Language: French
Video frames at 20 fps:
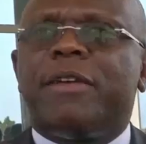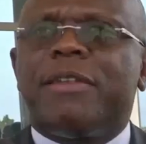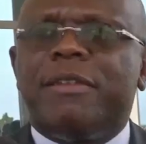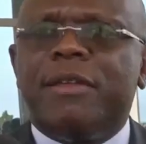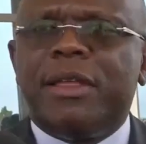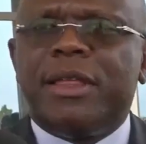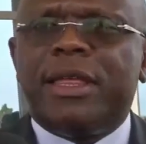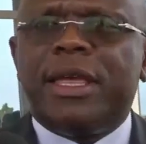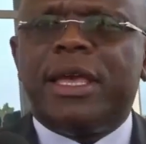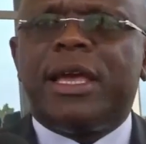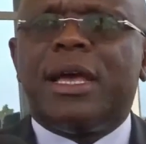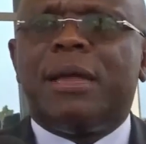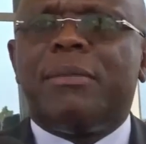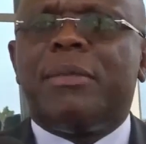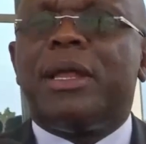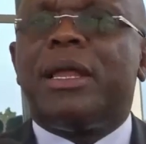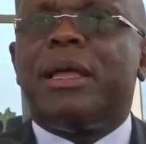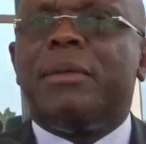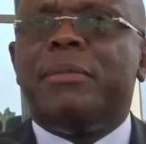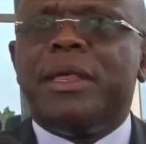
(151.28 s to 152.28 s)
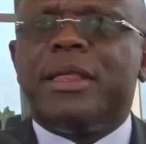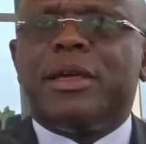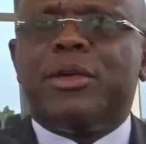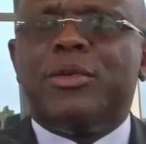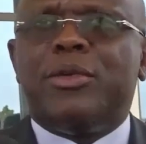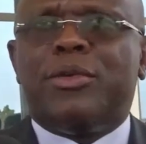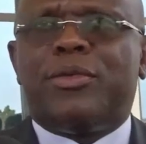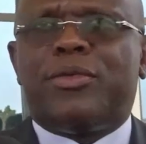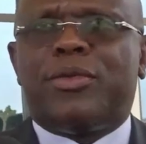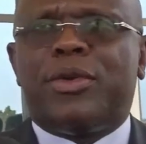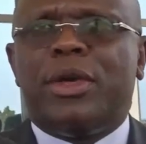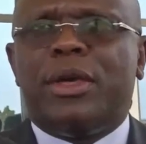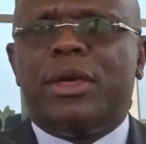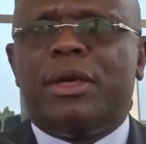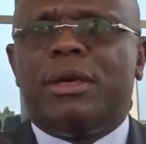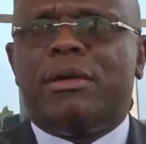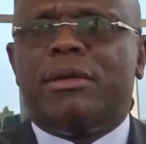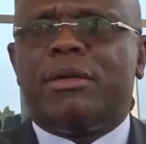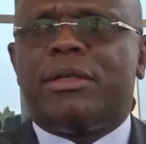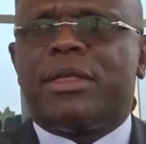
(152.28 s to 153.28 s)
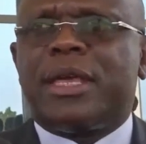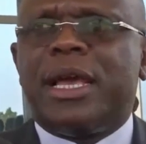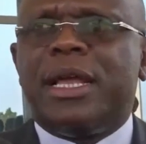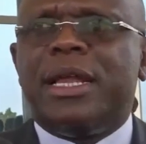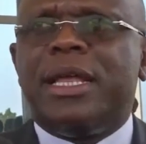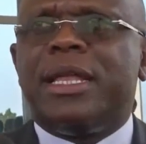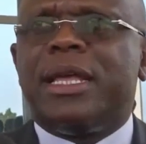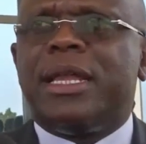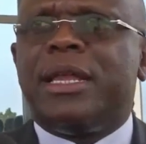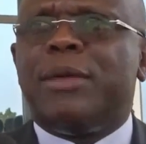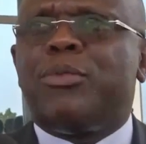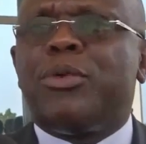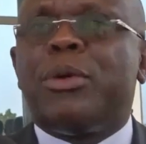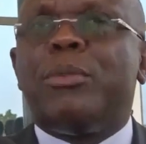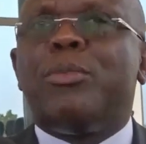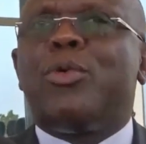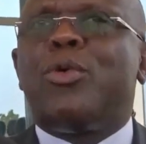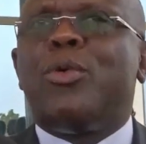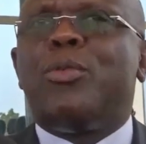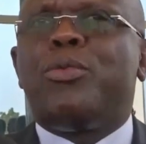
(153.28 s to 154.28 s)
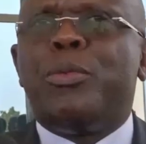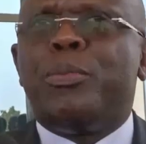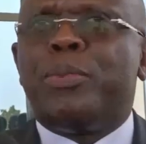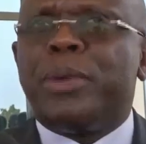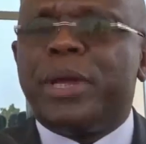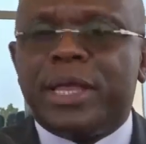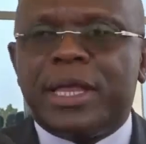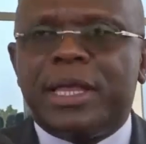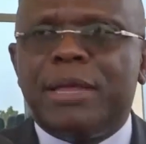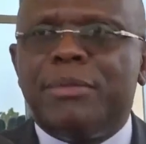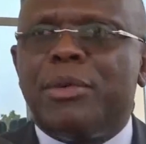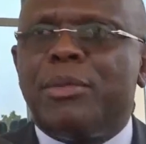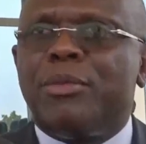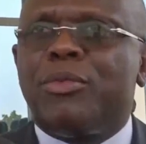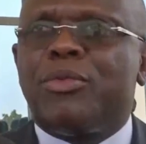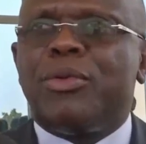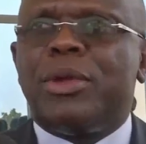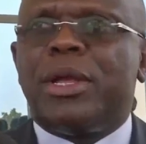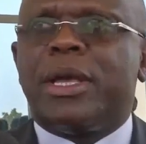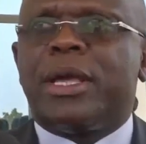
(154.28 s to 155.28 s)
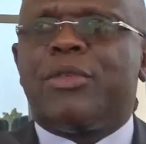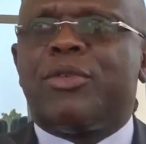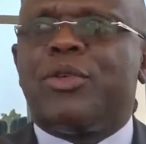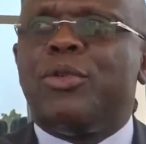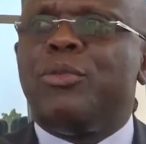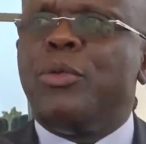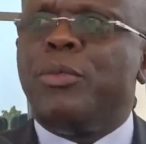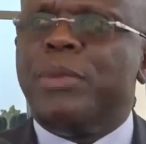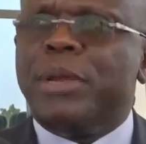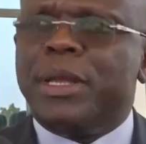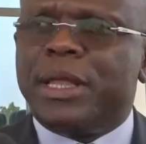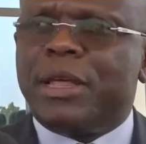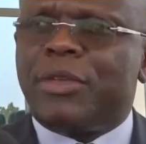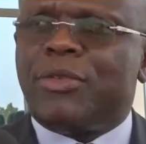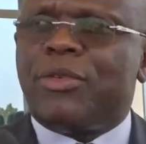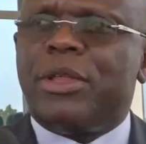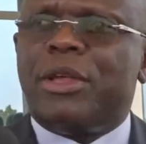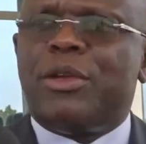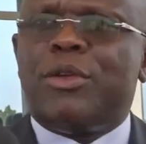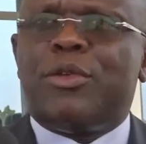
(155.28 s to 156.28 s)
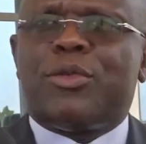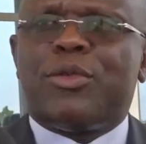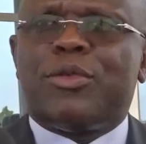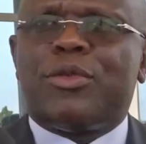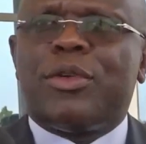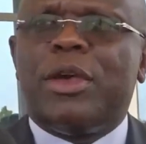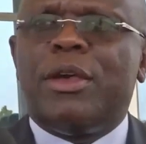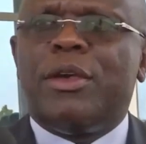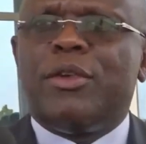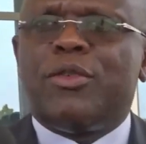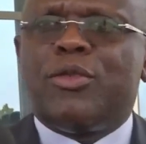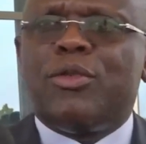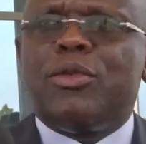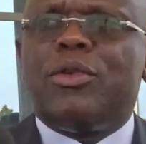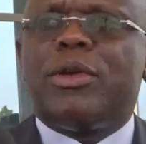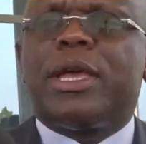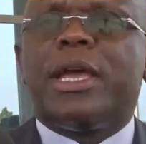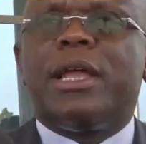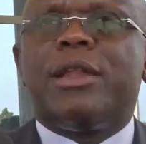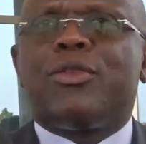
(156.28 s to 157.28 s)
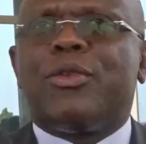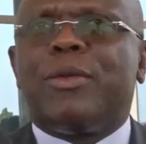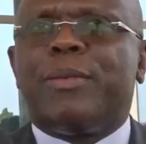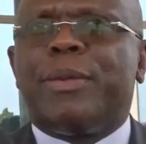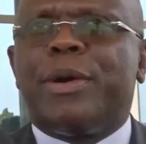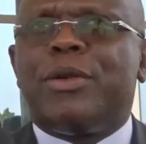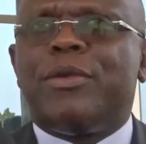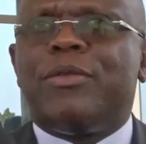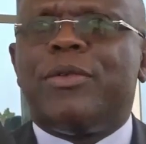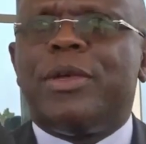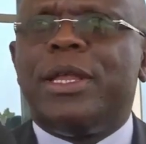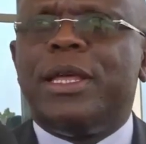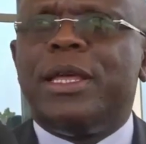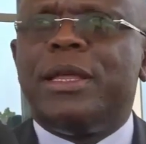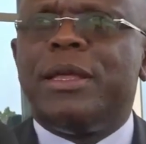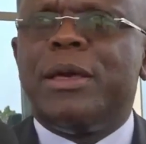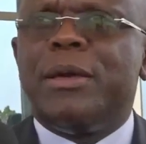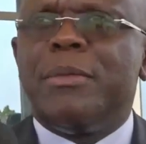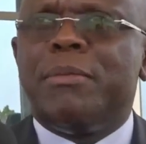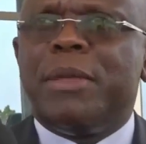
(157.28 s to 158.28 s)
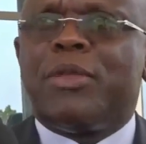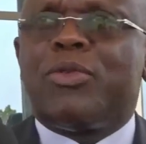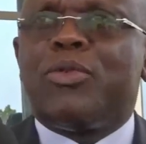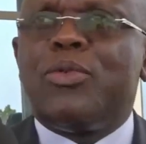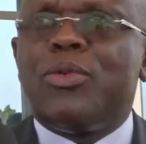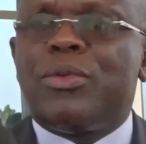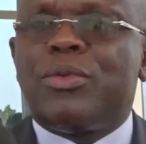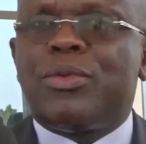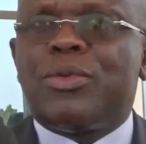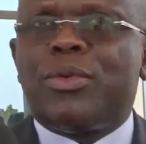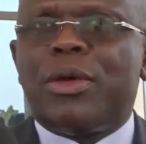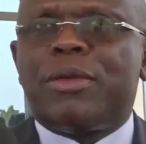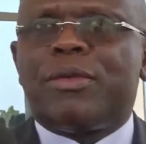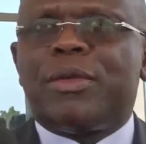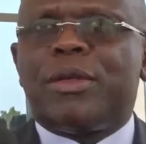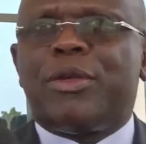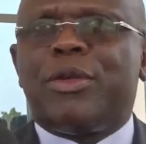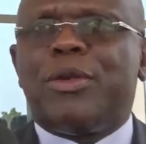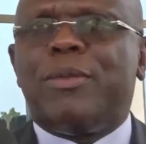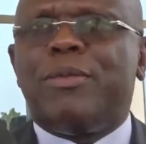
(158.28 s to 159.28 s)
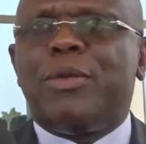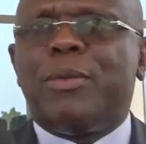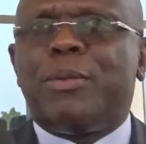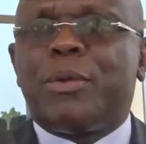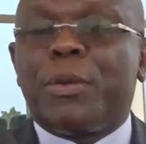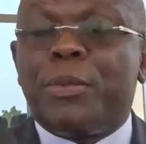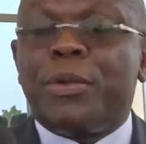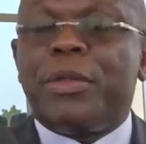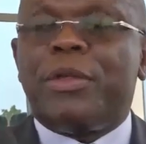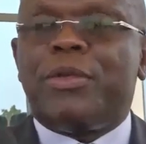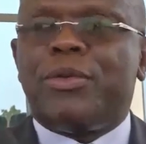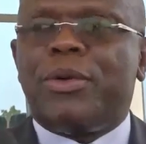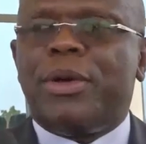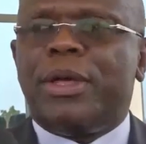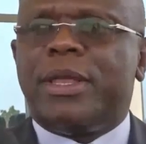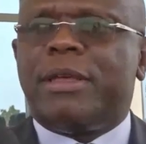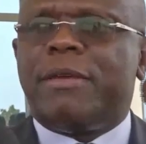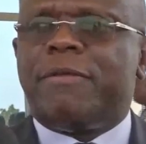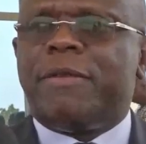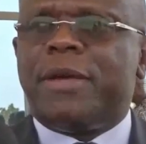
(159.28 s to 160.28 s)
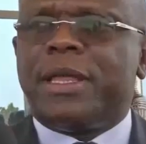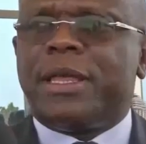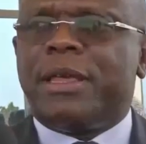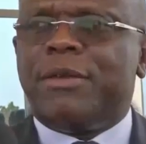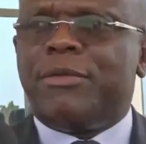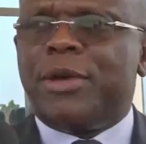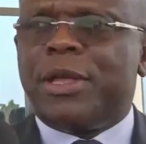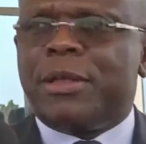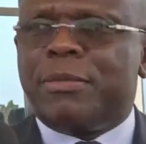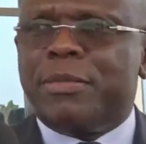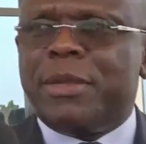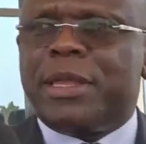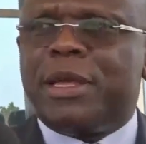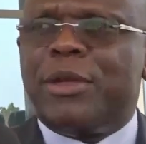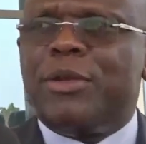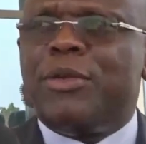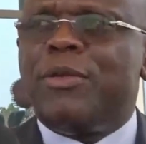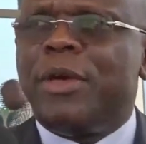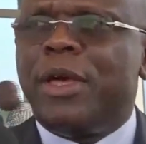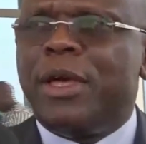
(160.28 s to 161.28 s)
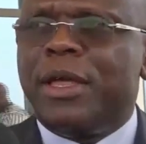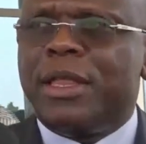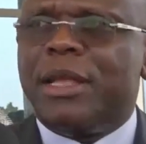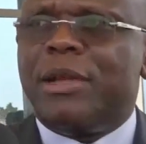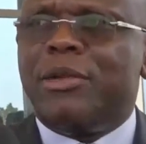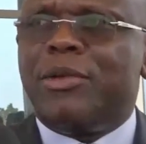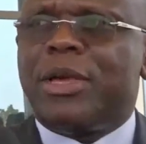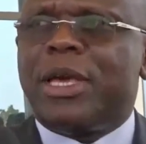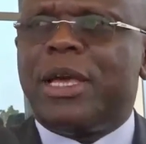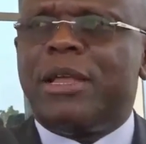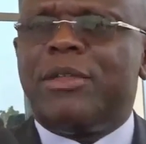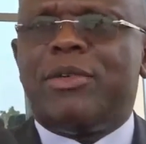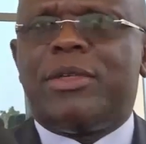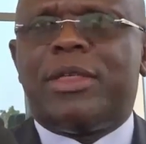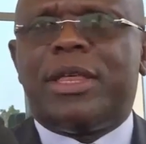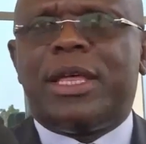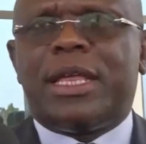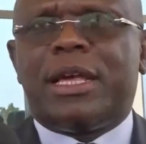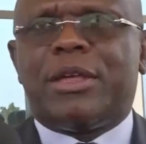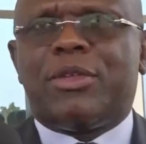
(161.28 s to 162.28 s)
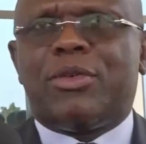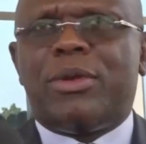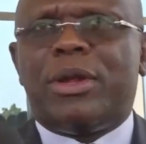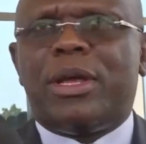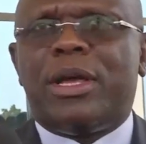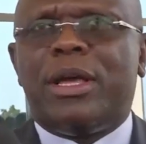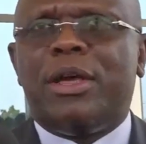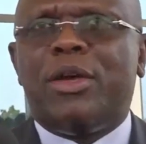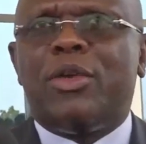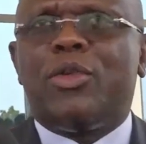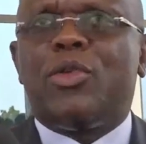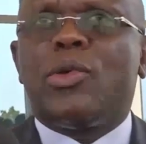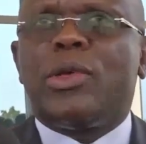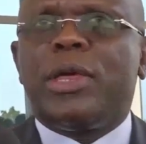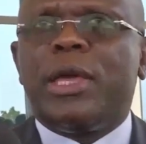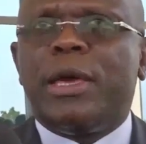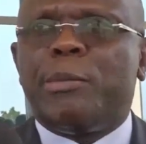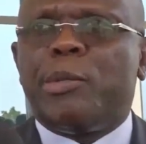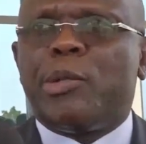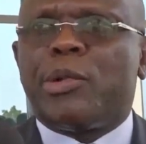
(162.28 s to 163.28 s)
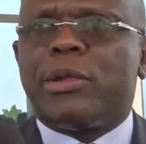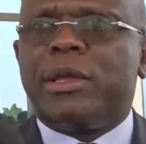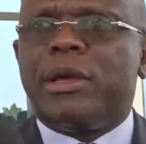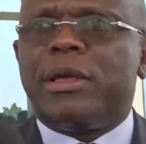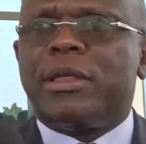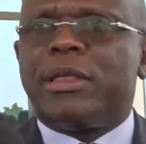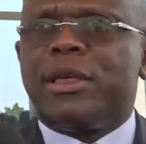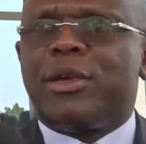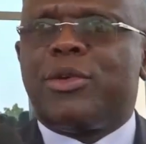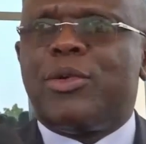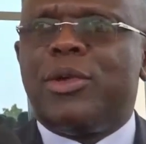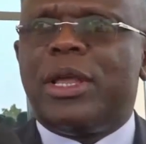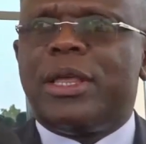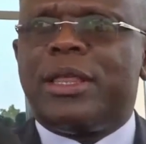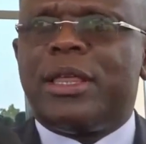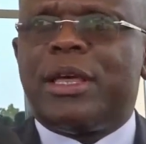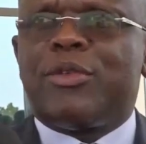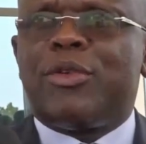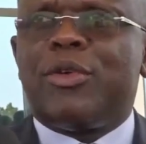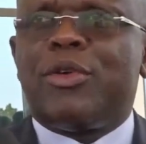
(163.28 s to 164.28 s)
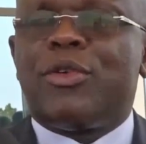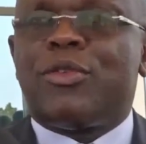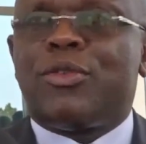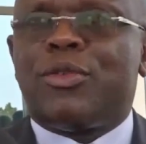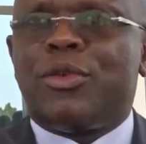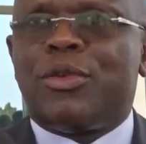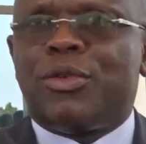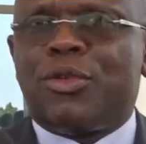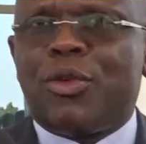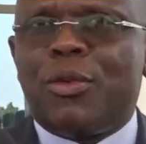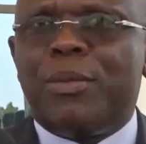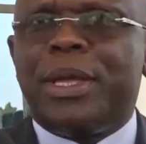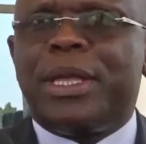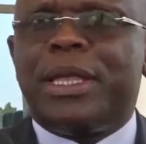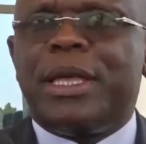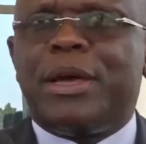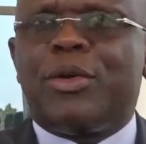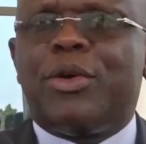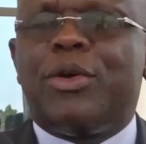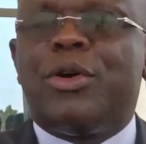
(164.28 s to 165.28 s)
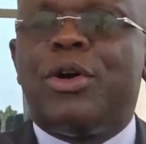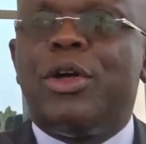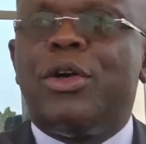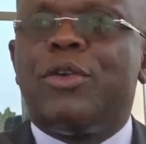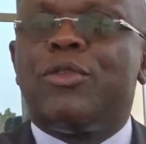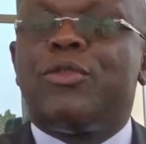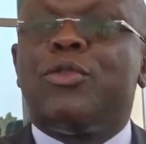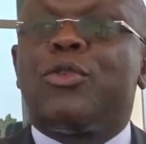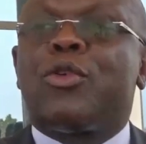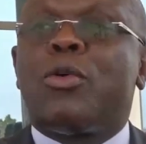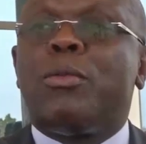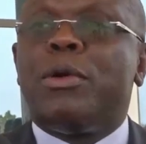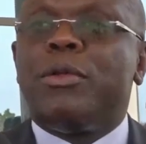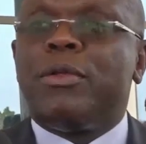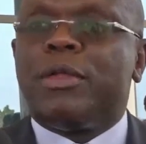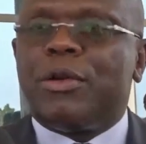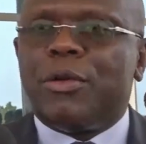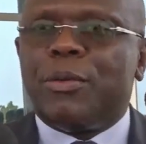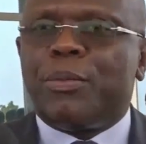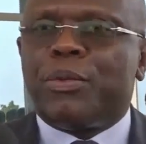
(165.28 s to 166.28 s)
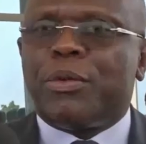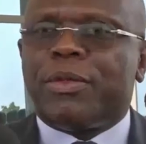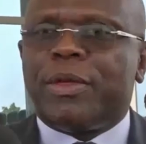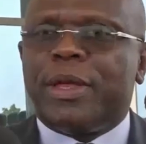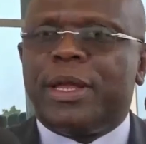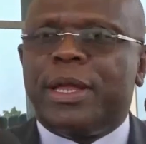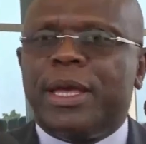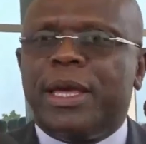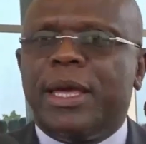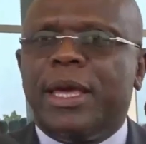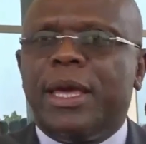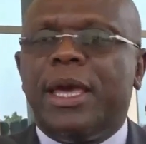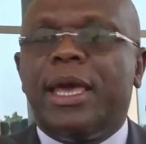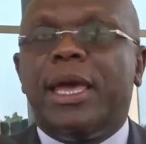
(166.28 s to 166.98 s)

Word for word: faciliter également la mise en œuvre. Euh, ça allait dans des points beaucoup plus précis, même sur la question de mobilisation des ressources, sur lequel je ne vais pas revenir, mais tout un certain nombre de propositions ont été faites qui vont être mises en œuvre dans le cadre de cette action-là. Ce qui est important, c'est que les acteurs sont tombés d'accord sur comment nous allons procéder.